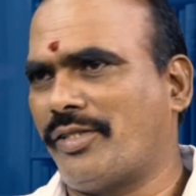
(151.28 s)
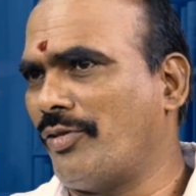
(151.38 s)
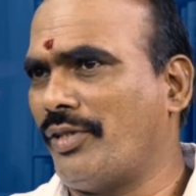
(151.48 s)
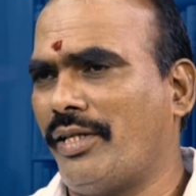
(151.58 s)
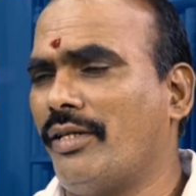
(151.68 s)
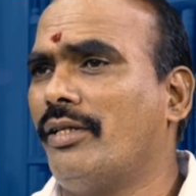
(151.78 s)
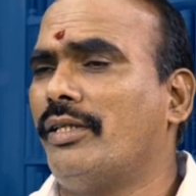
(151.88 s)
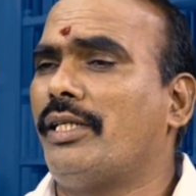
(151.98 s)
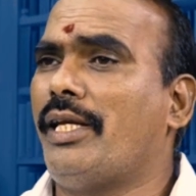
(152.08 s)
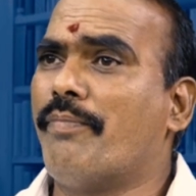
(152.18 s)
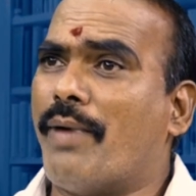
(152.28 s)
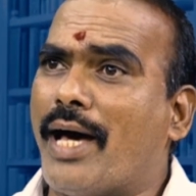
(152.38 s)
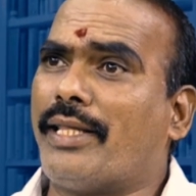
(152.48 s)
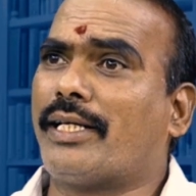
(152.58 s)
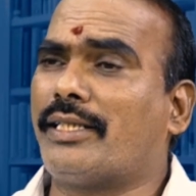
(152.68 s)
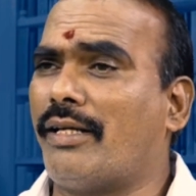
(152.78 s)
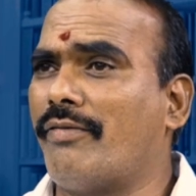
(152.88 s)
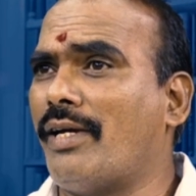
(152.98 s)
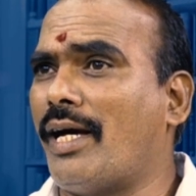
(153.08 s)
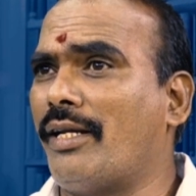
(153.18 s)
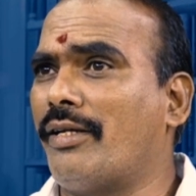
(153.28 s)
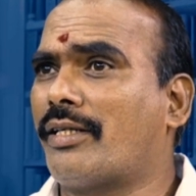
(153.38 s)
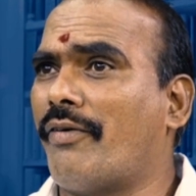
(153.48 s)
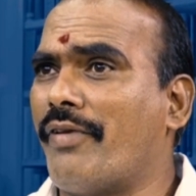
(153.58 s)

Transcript: ఇస్తుంది ఈ మాదక ద్రవ్యాల యొక్క